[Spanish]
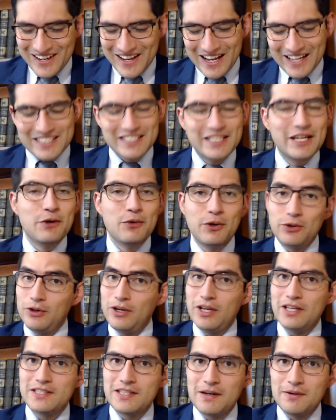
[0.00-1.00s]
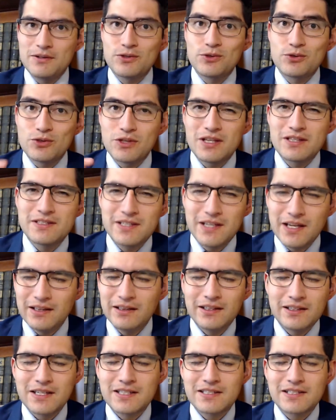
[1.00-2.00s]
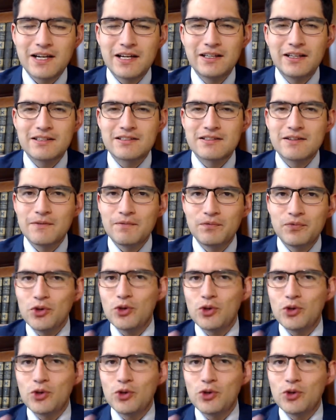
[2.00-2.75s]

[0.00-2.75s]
Así que bueno, ya sabes, si usted siente esas ganas, no